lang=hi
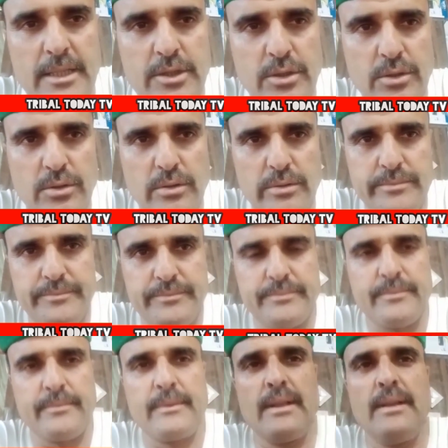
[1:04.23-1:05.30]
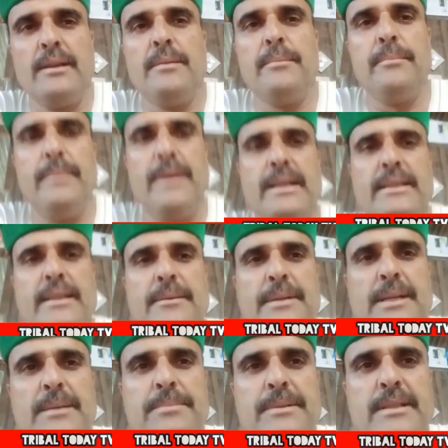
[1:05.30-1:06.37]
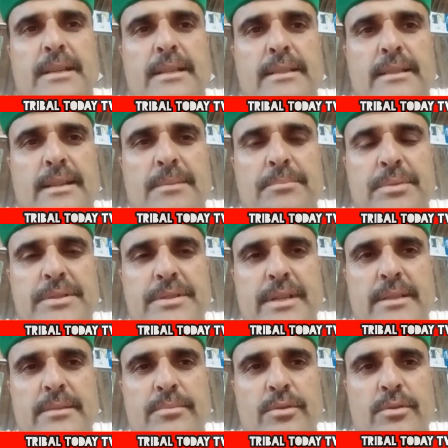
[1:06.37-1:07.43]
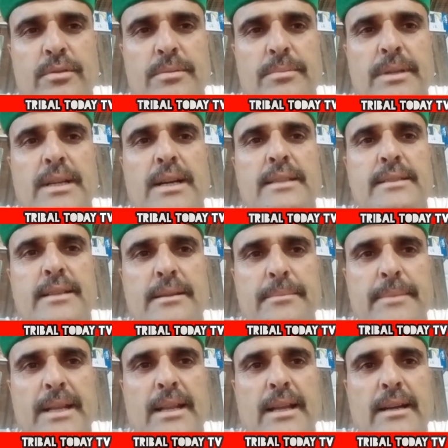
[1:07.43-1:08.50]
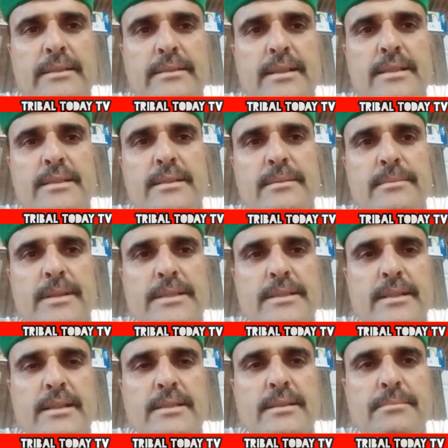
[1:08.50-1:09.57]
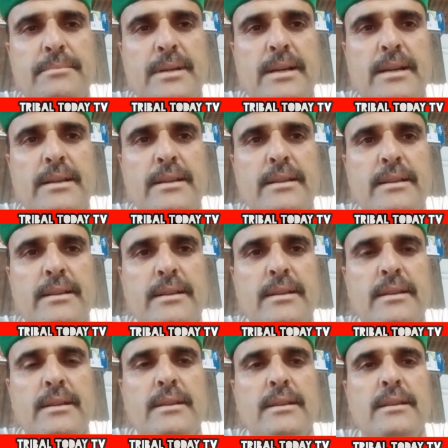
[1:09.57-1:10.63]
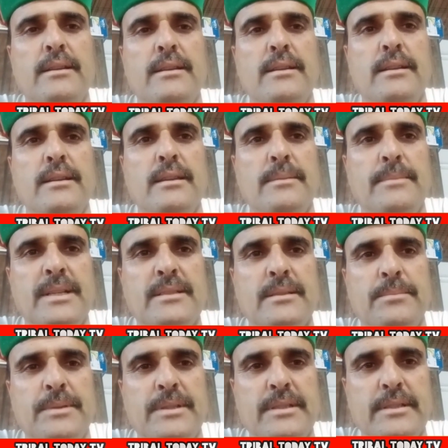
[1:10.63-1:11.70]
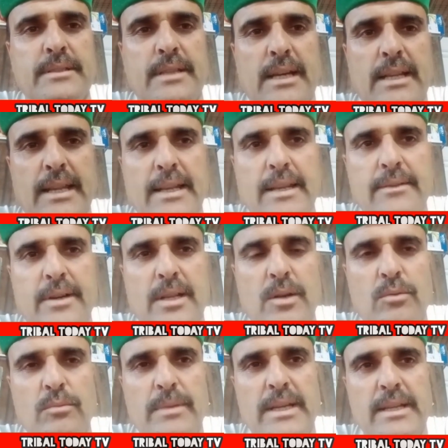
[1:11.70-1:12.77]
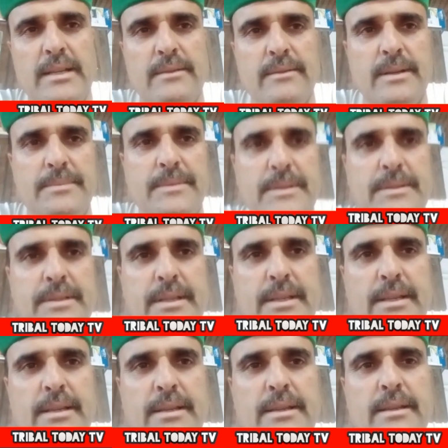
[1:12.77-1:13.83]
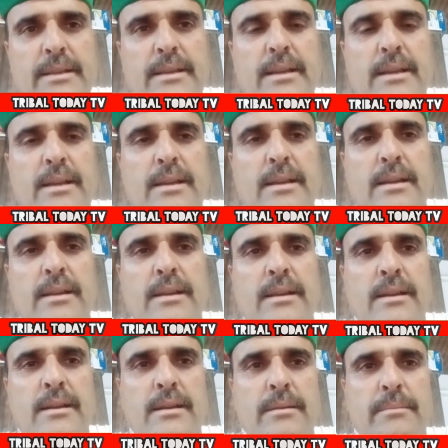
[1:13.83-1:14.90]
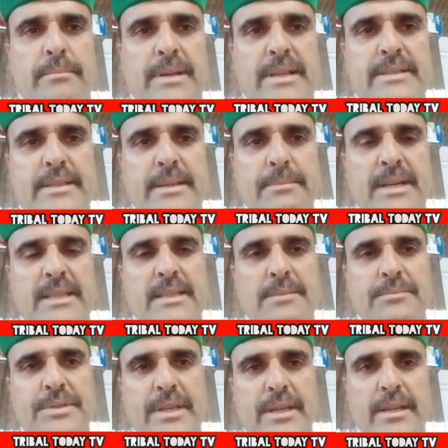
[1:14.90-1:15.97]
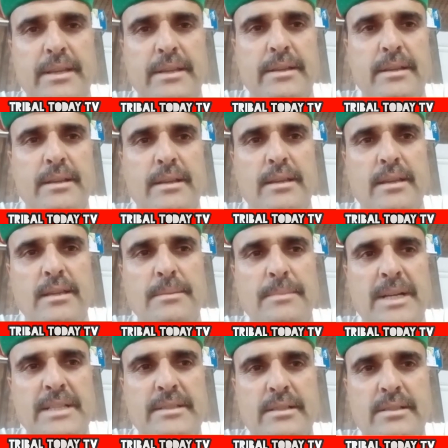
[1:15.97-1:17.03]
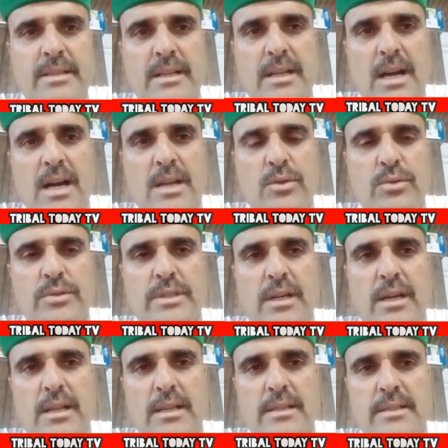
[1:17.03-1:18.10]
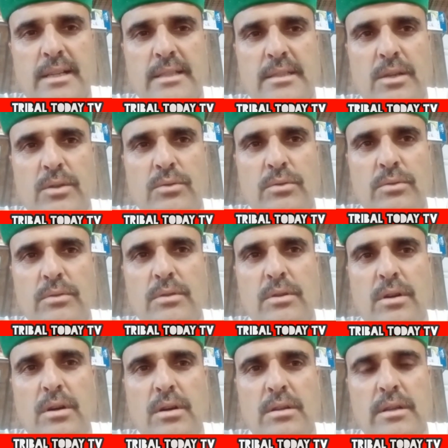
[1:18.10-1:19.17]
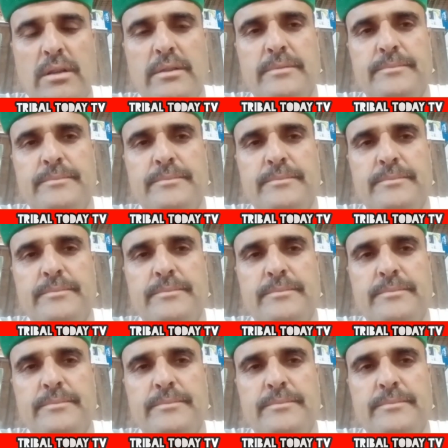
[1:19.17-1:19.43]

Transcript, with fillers: साथियों मैं देवराज प्रधान ग्राम पंचायत बलोठ विकासखंड मेला तहसीलवार जिला चंबा हिमाचल प्रदेश का रहने वाला हूं मैं एक बार फिर से प्रेस के माध्यम से हिमाचल सरकार को जगाना चाहता हूं और